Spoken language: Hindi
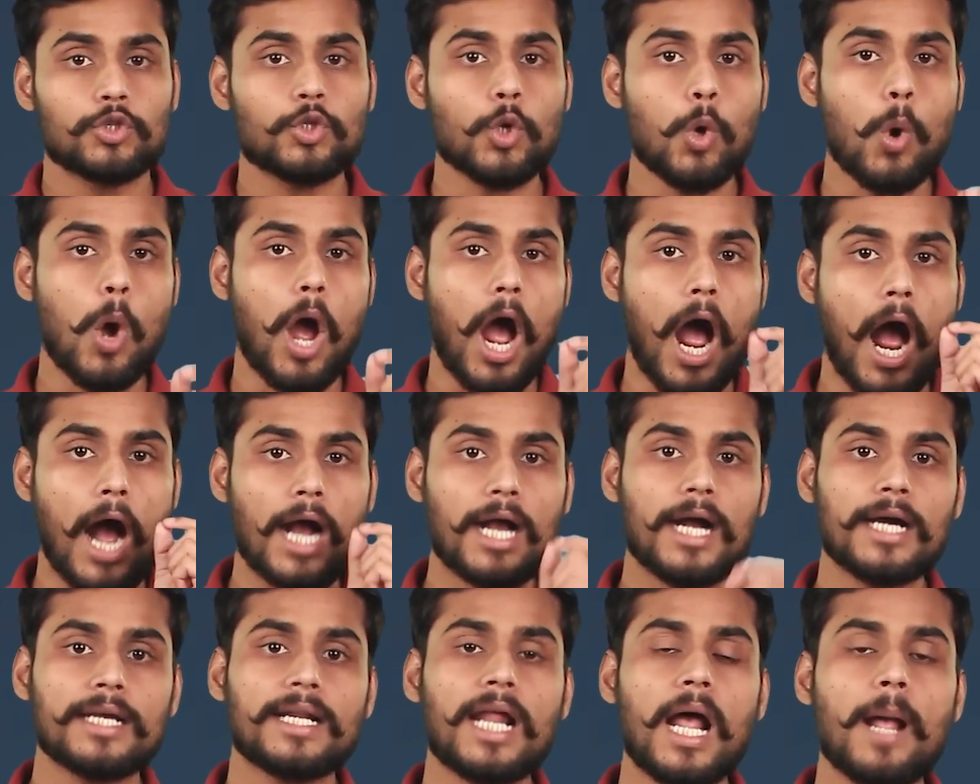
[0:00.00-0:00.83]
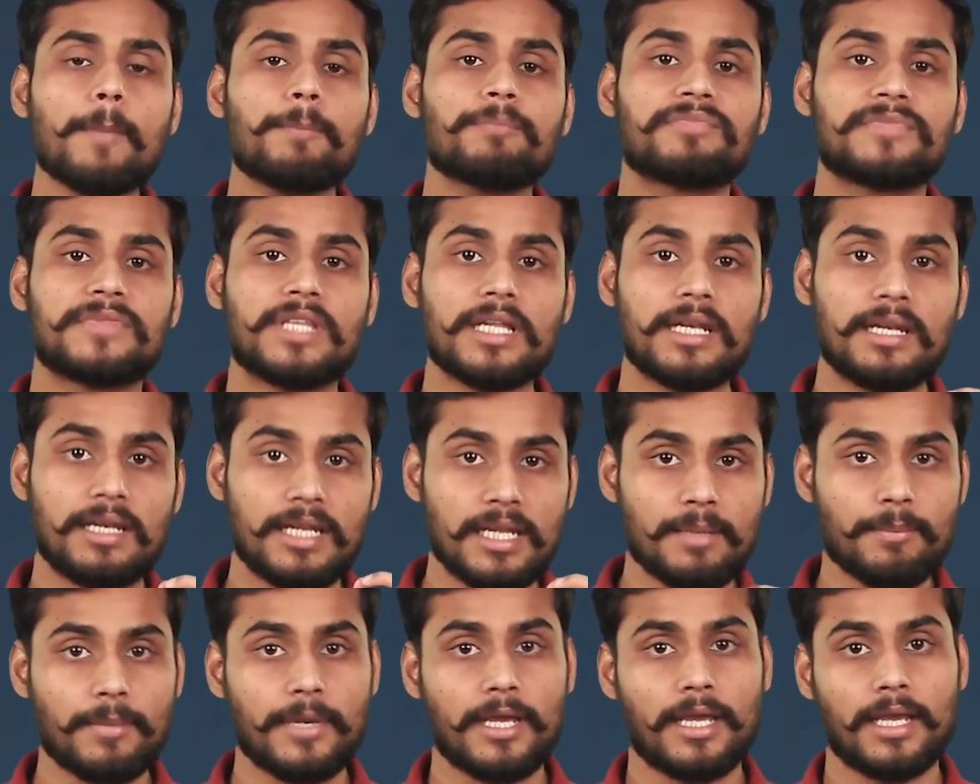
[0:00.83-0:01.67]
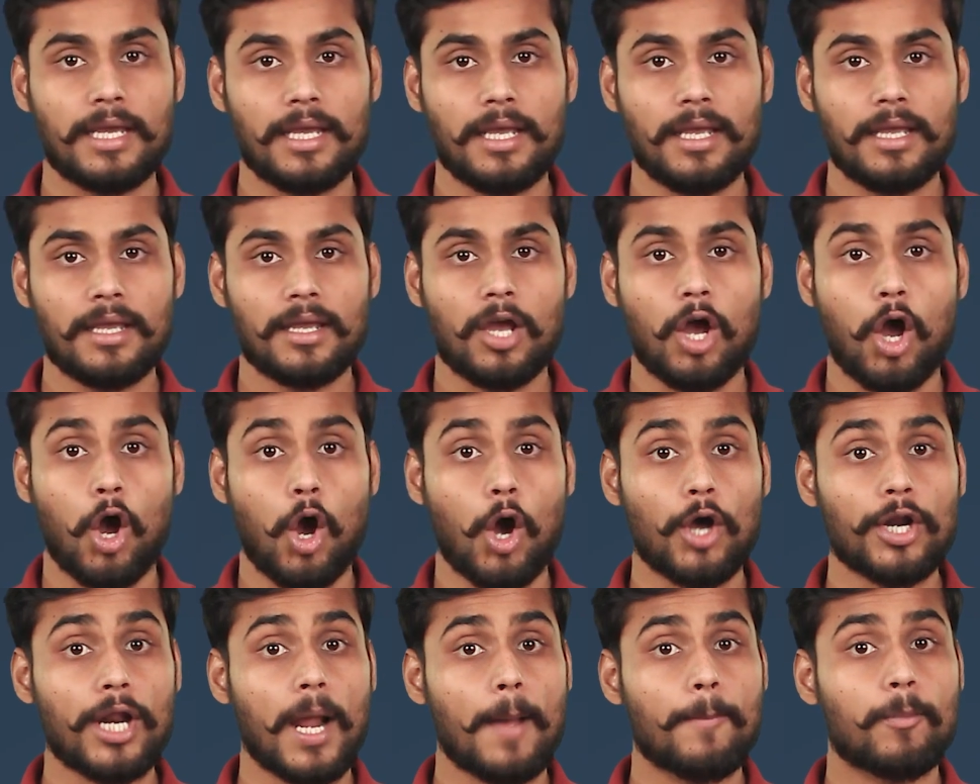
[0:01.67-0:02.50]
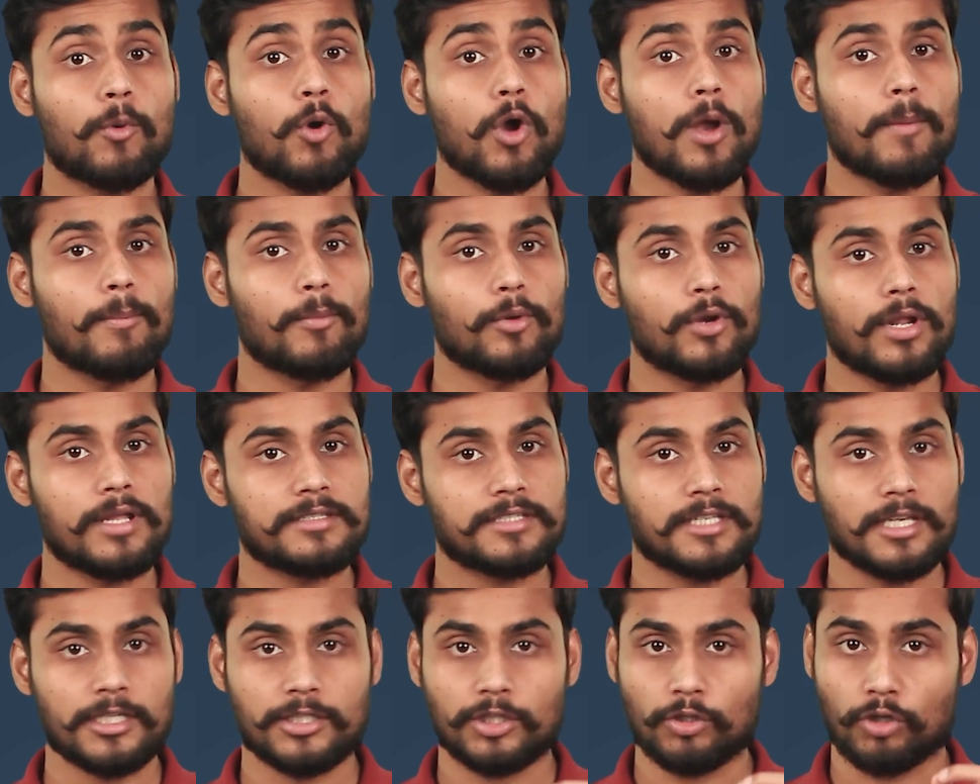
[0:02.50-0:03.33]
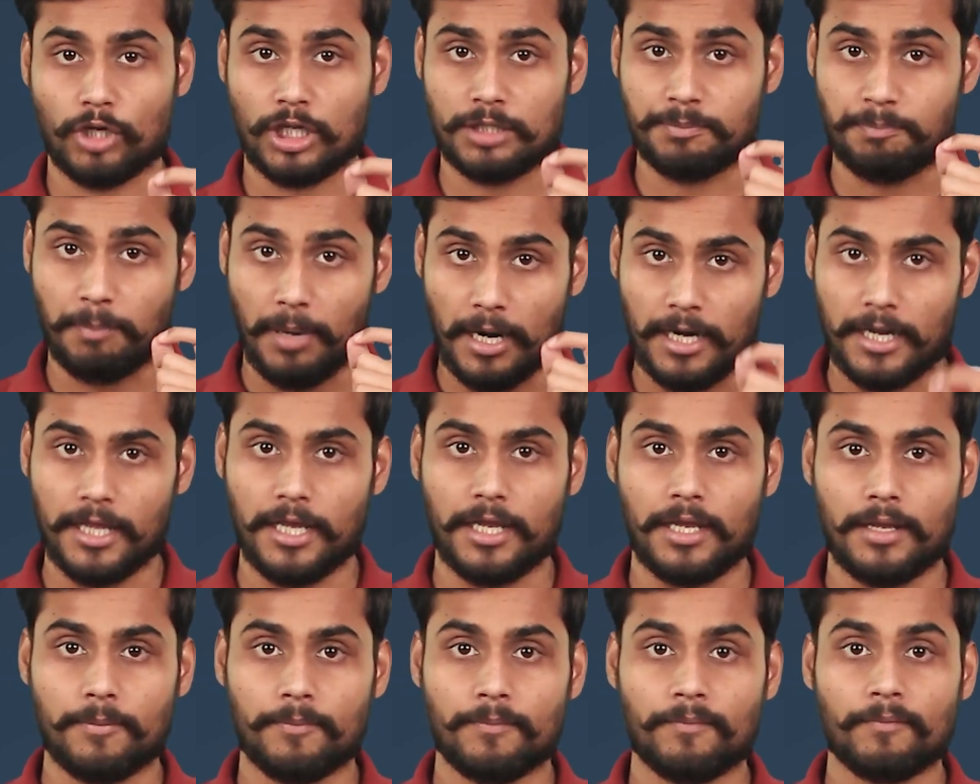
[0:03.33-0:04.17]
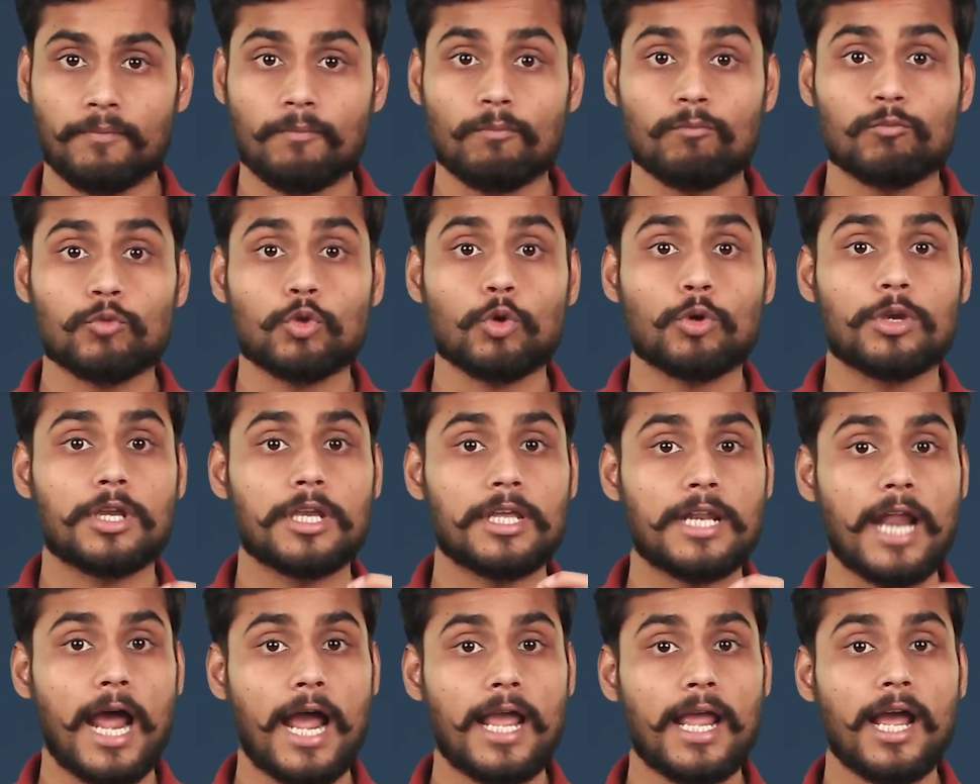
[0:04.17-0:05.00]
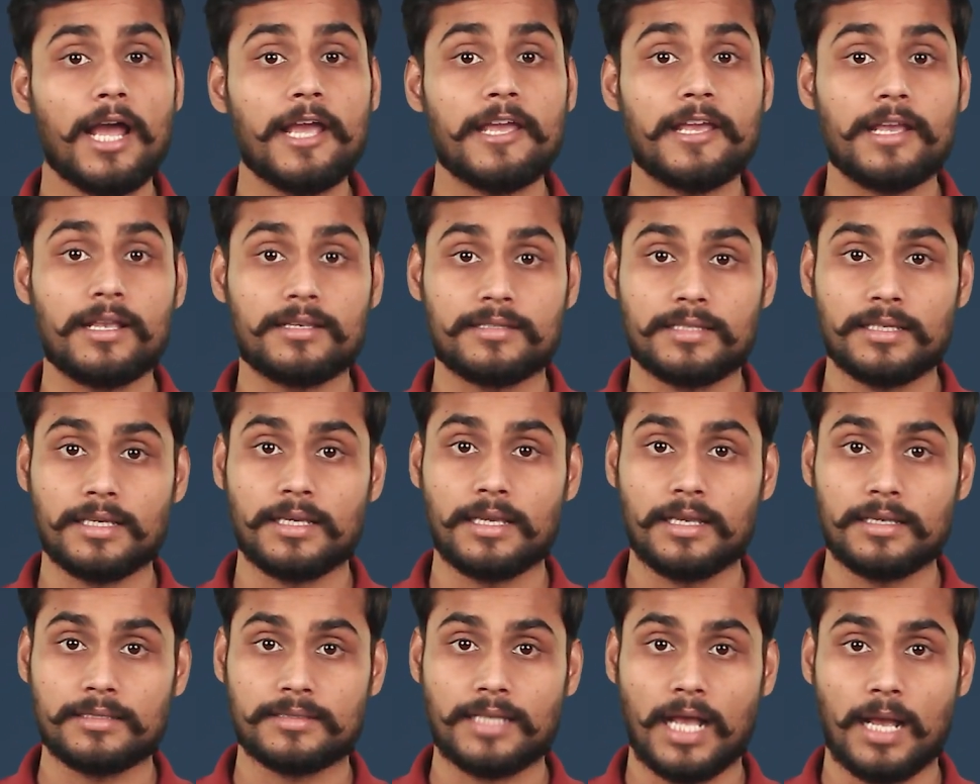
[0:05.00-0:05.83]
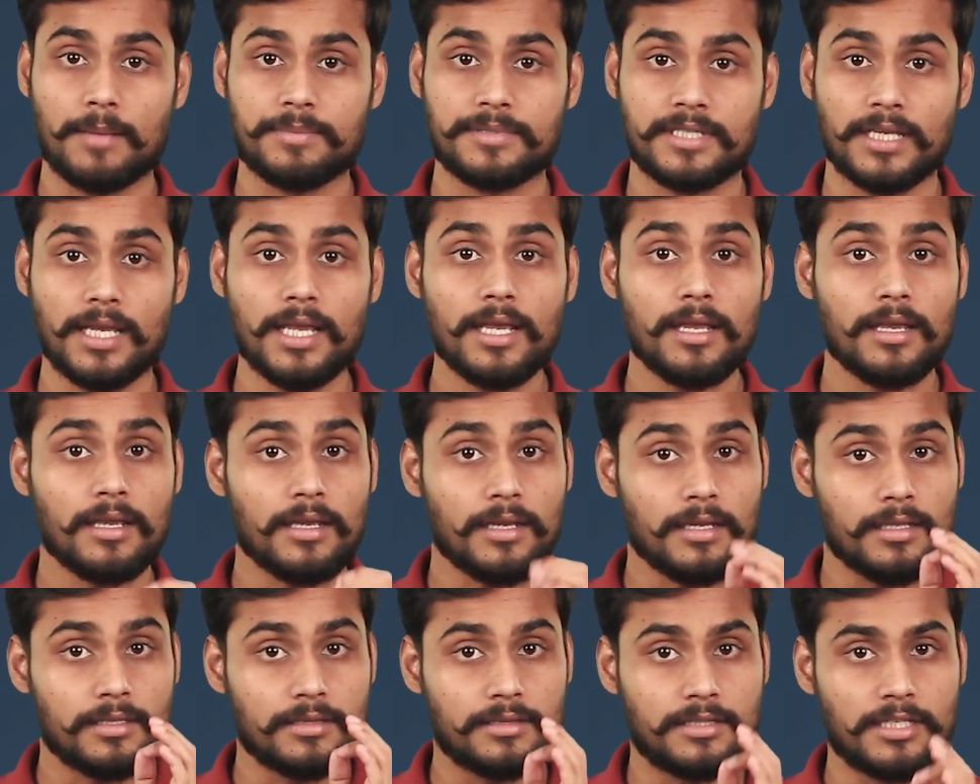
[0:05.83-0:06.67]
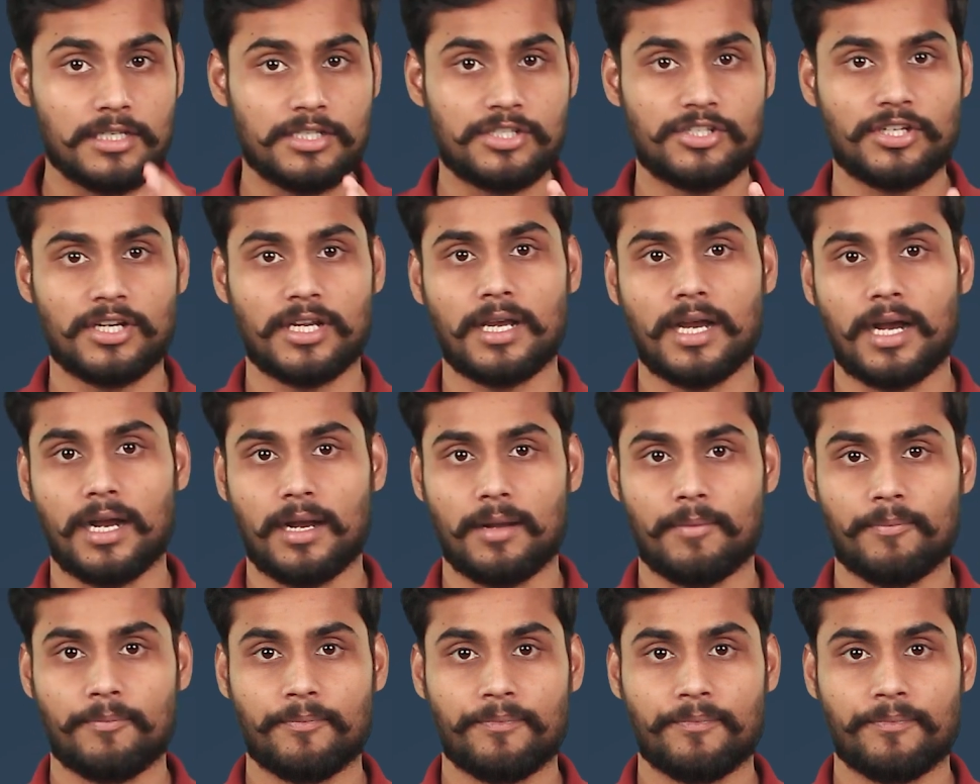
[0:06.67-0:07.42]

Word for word: तो अगर आप दिल्ली में हैं और आपको एम्बुलेंस की जरूरत पड़े तो किराया इसी हिसाब से दीजिएगा